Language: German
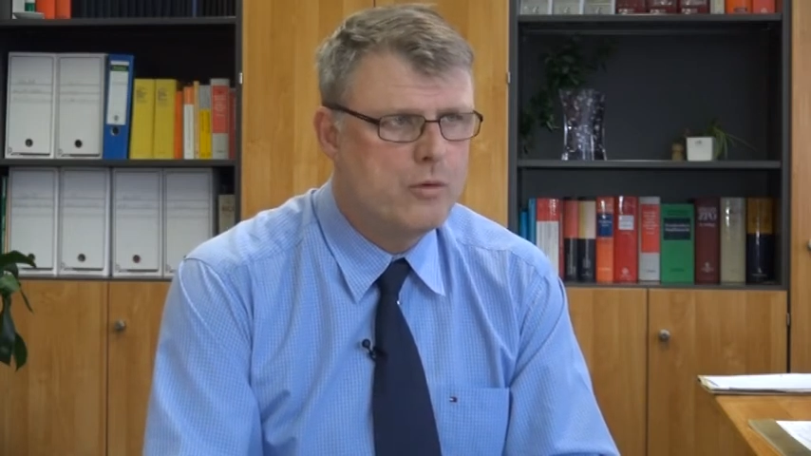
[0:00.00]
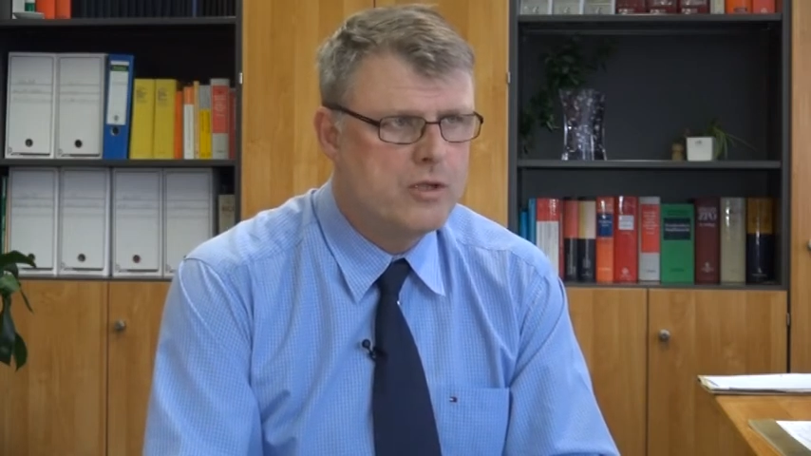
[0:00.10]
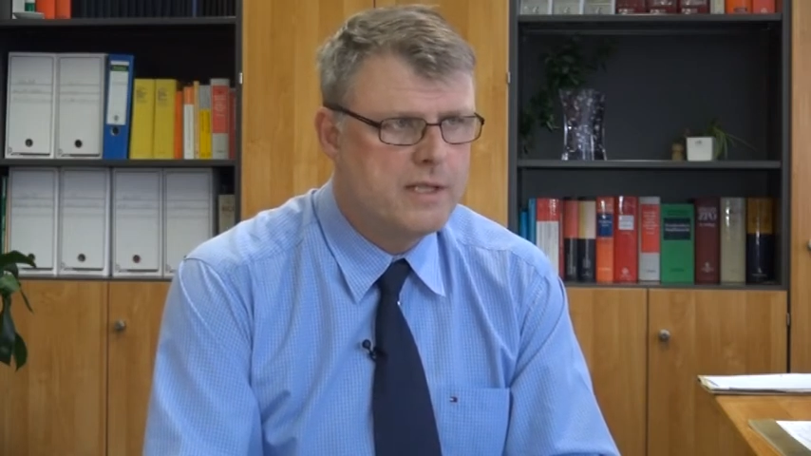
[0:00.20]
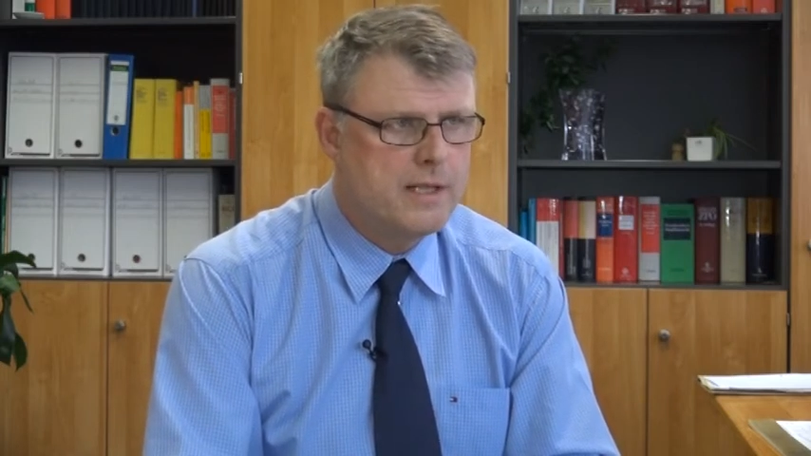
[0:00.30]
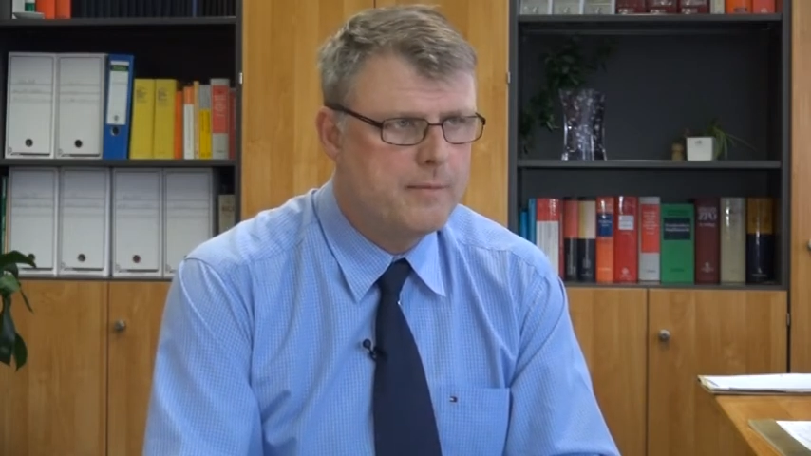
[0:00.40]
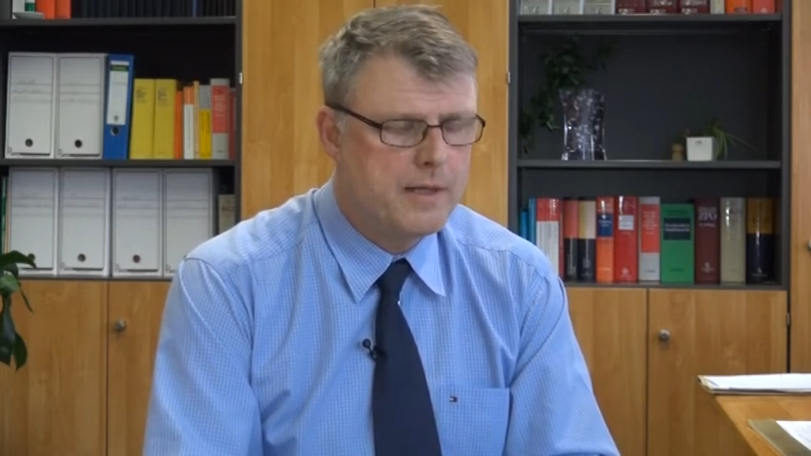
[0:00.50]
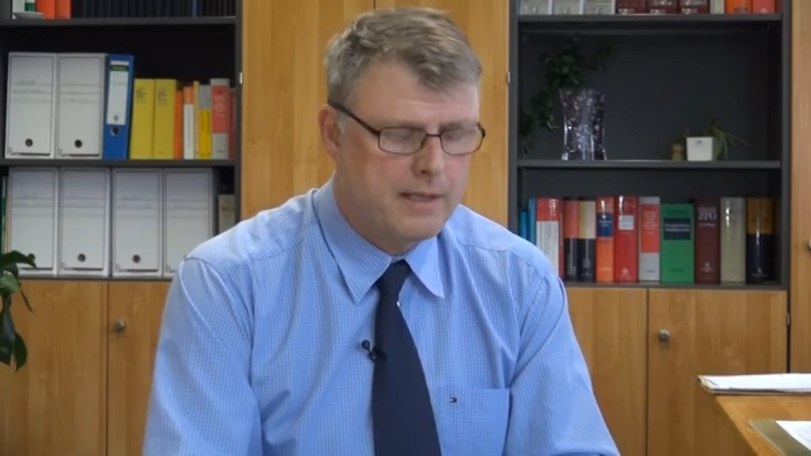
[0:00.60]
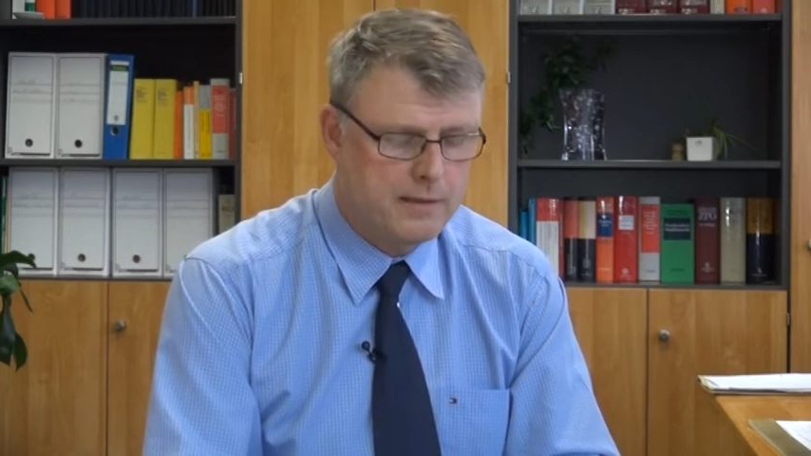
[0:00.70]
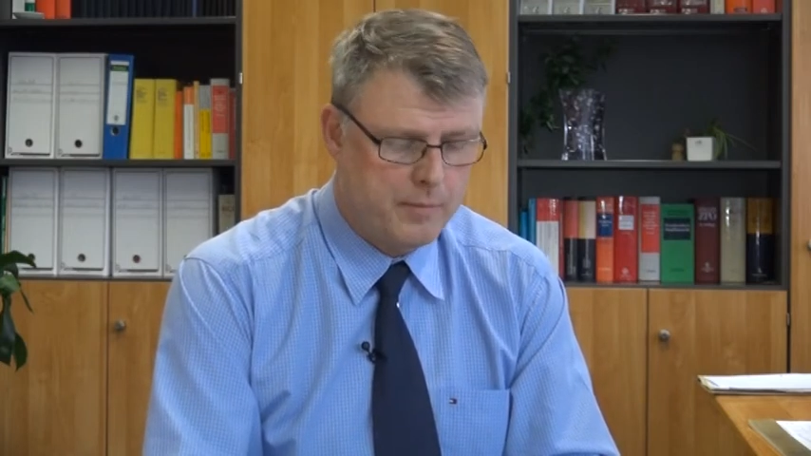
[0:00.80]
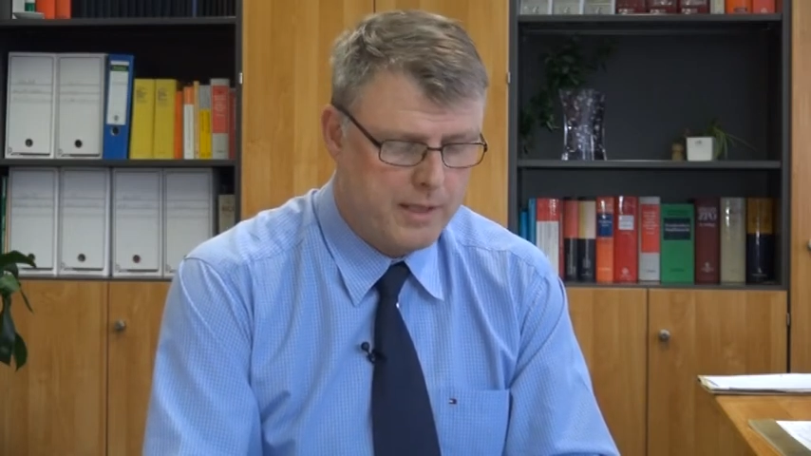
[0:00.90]
Budget, man
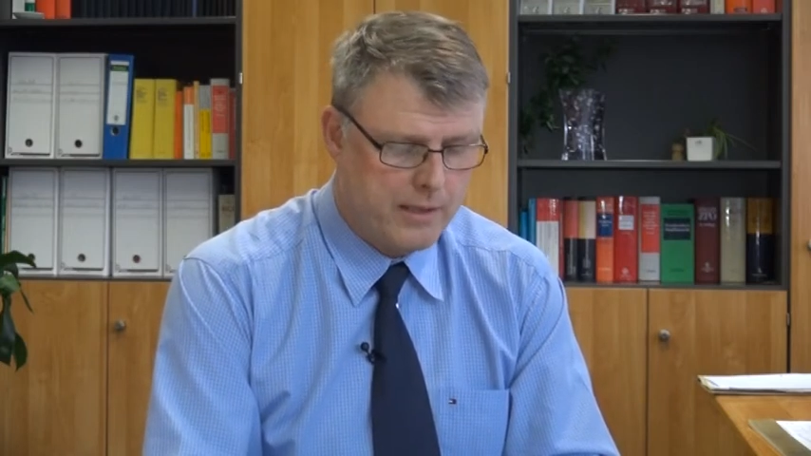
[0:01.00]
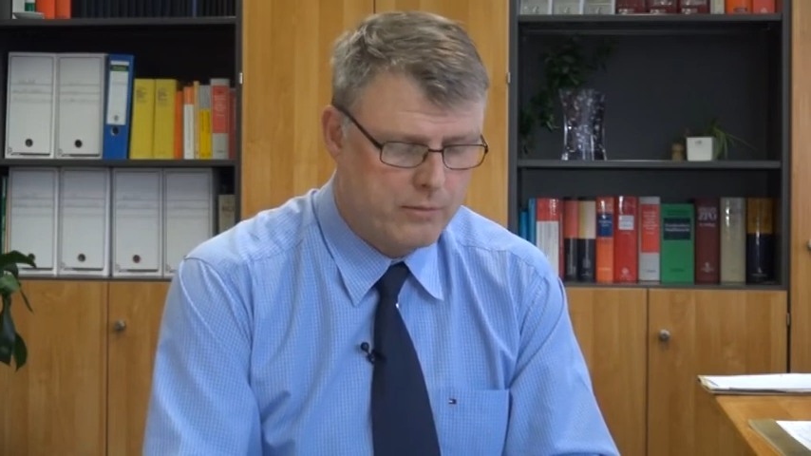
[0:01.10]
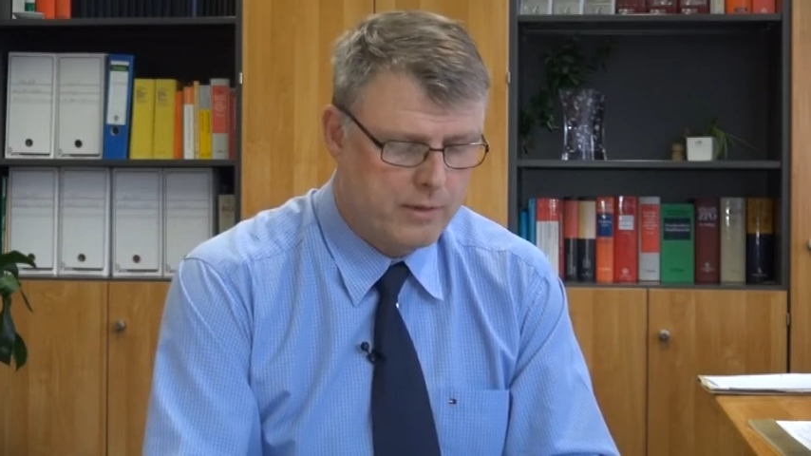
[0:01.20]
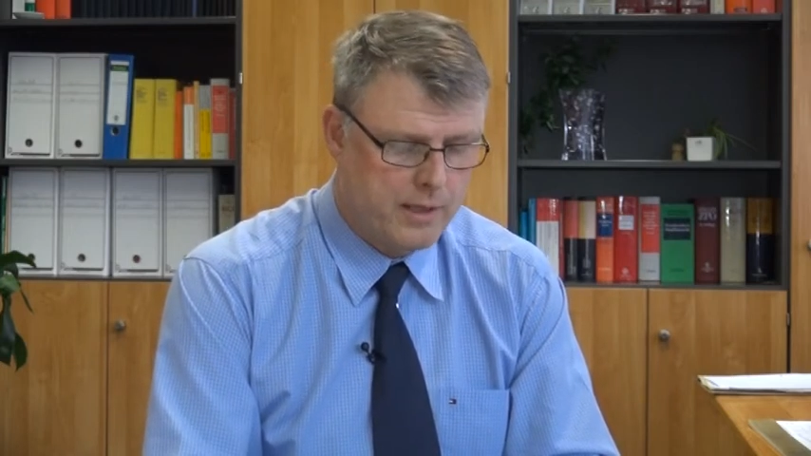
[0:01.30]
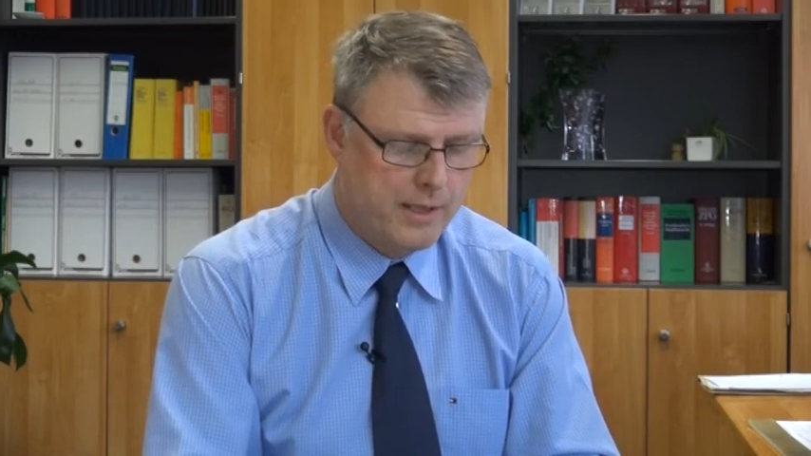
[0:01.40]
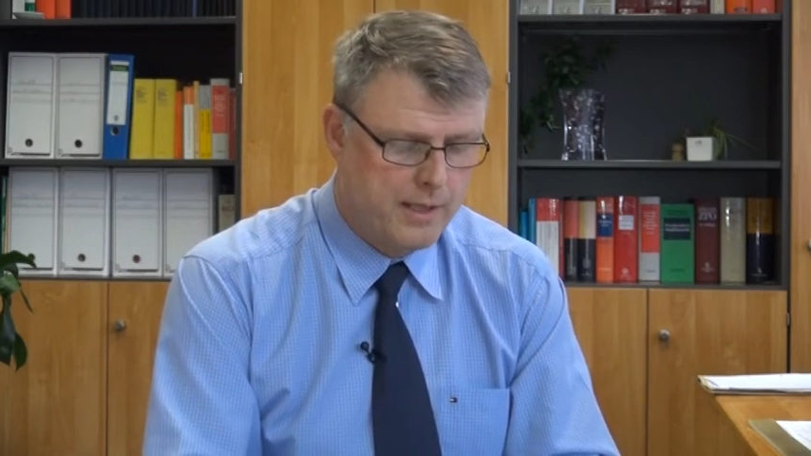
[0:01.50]
hat eine Planung,